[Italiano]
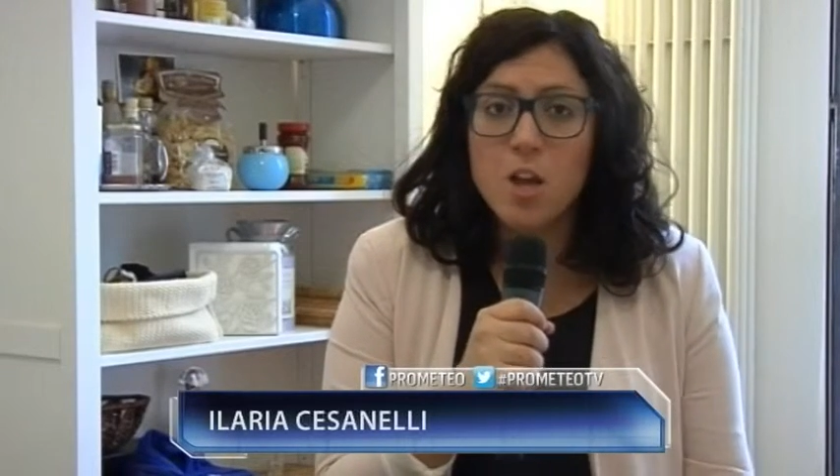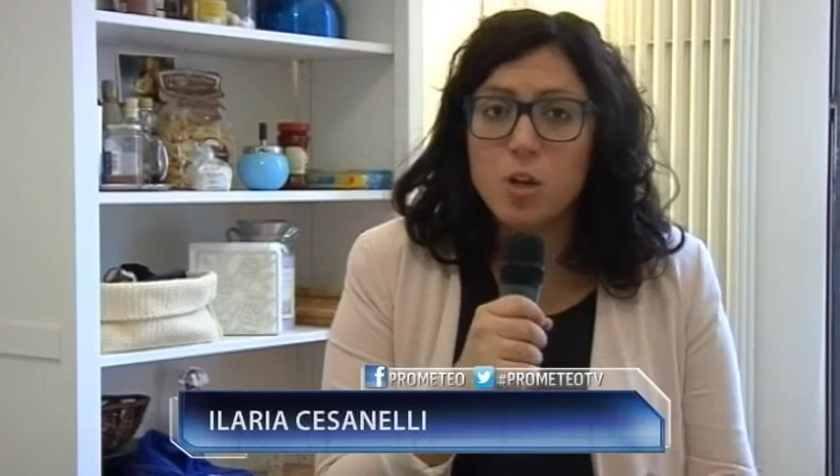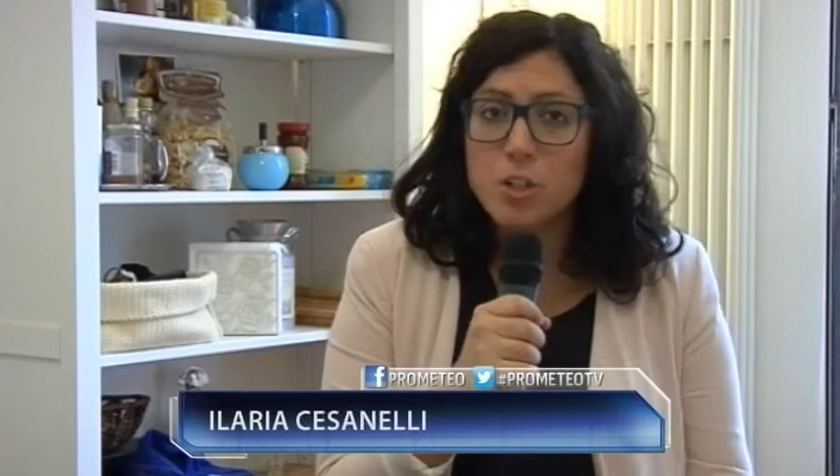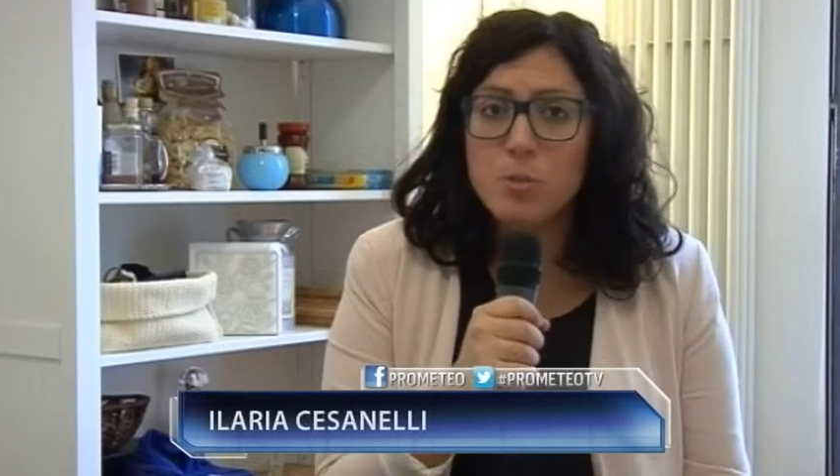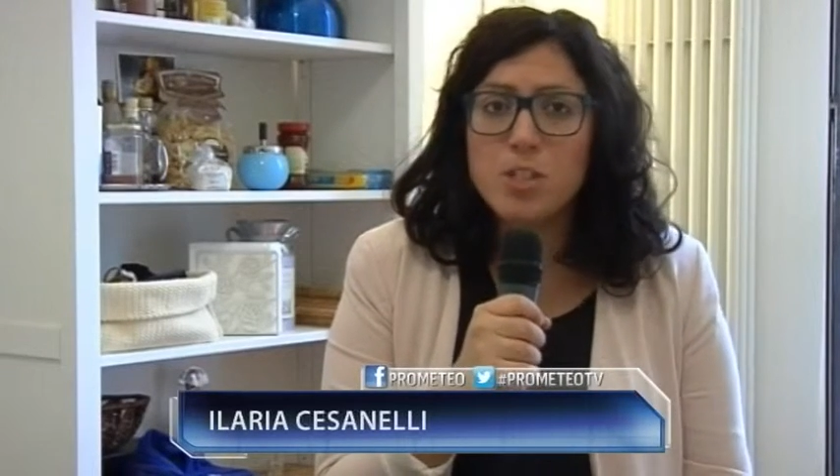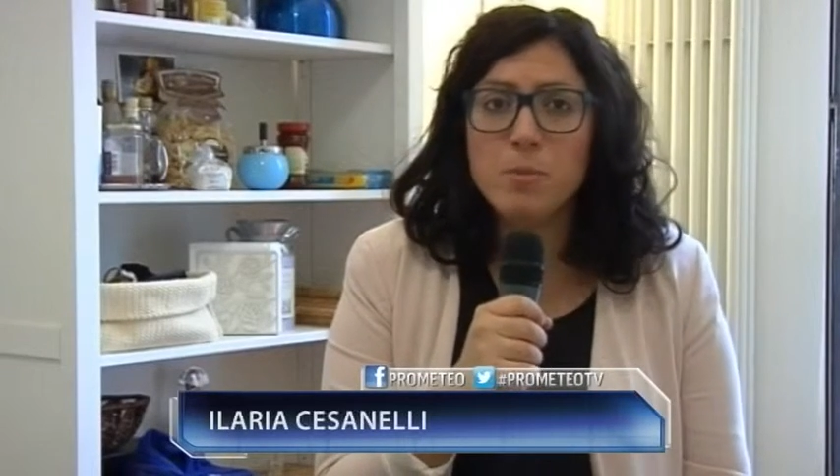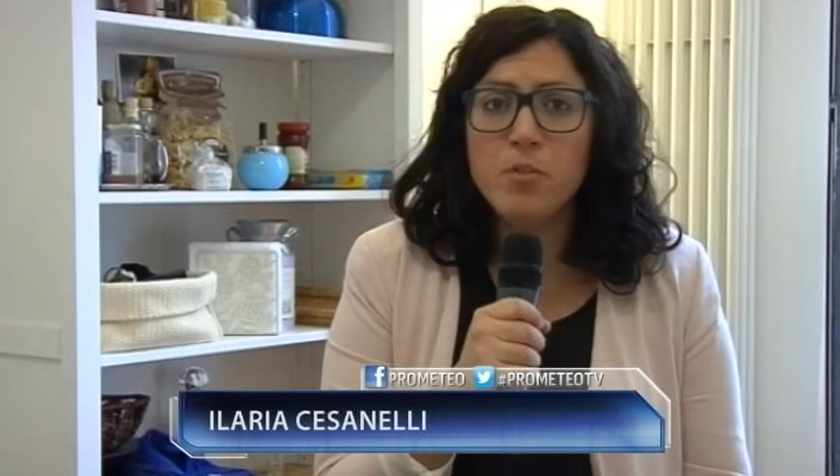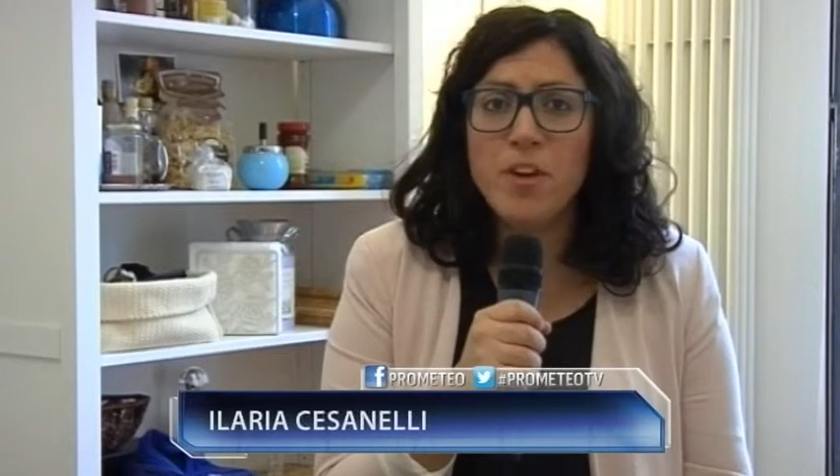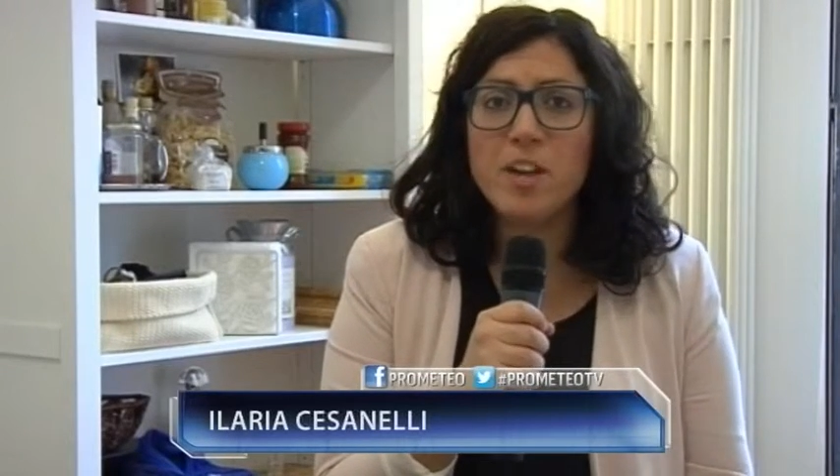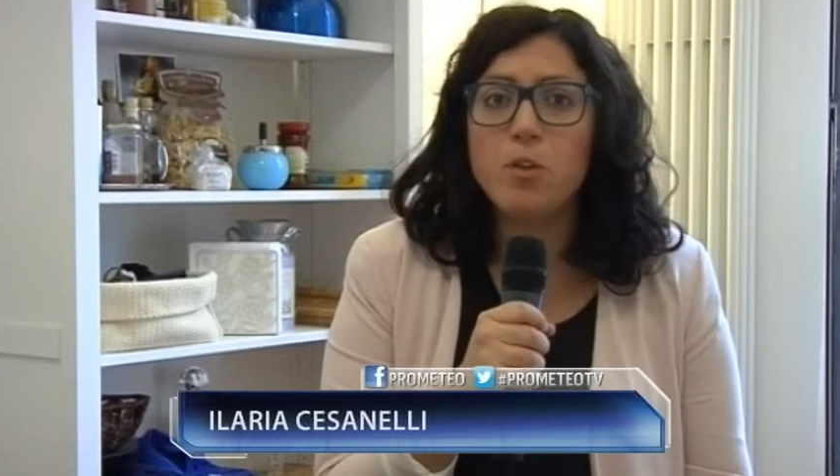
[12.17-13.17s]
Cosa possiamo
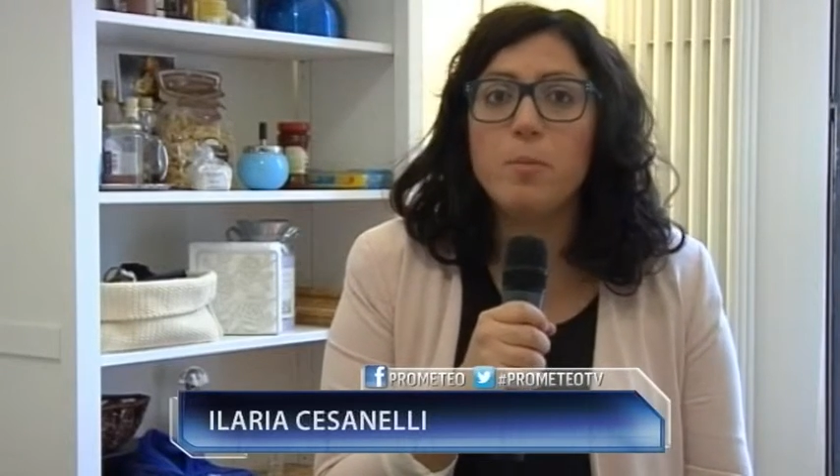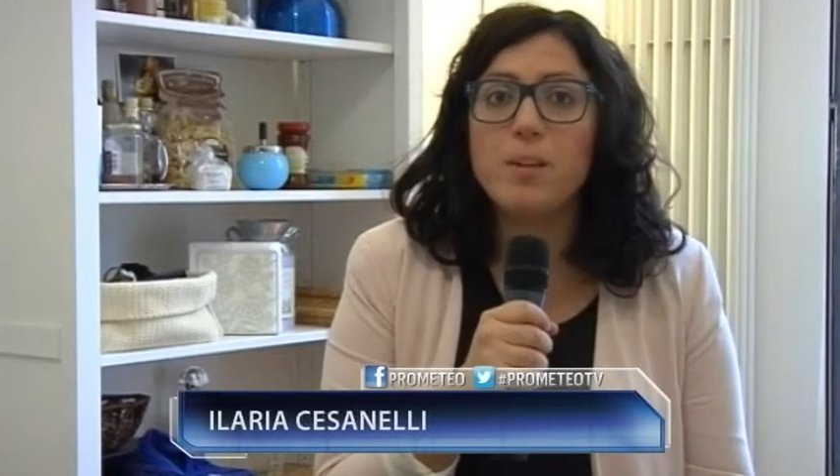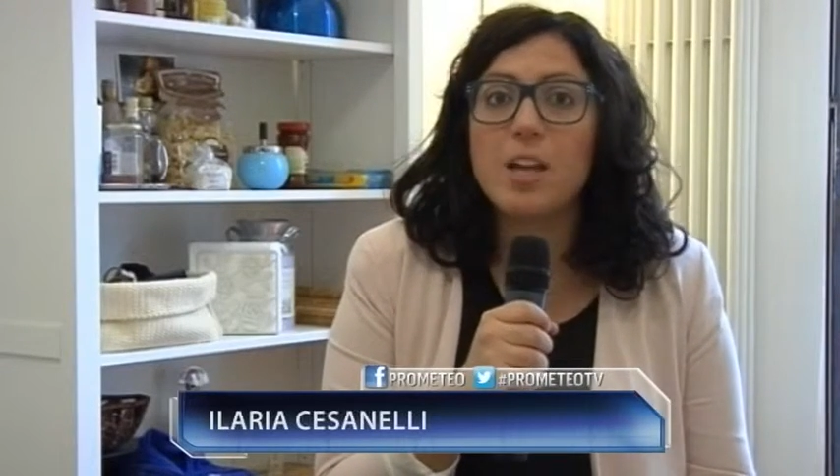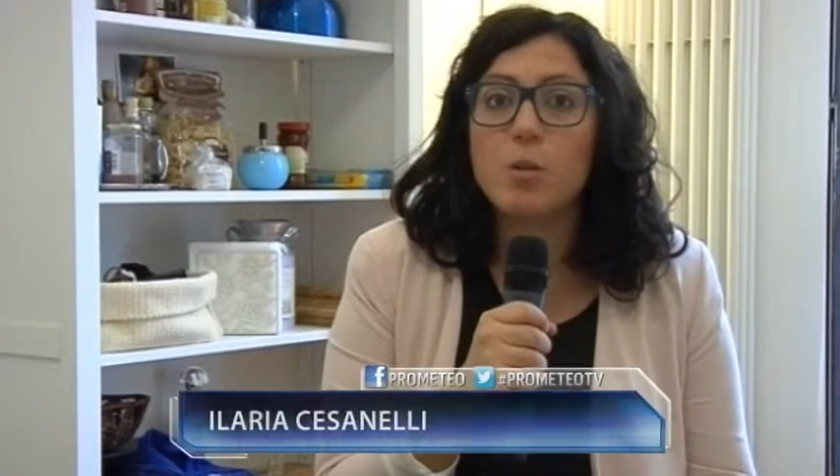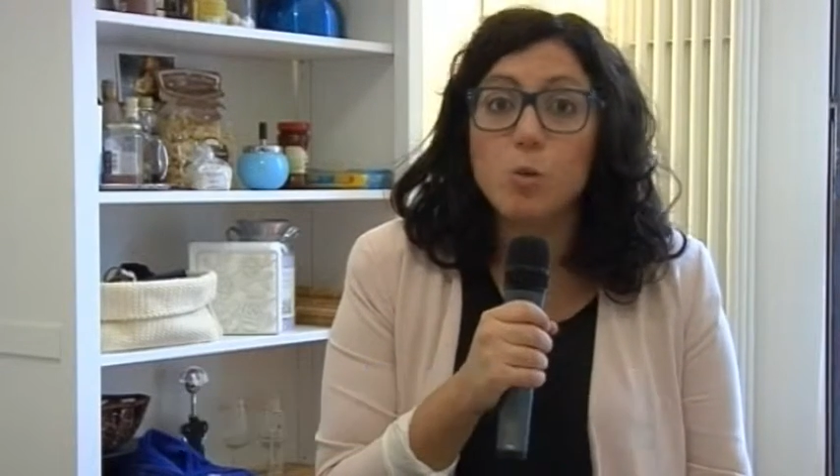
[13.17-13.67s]
fare noi per dare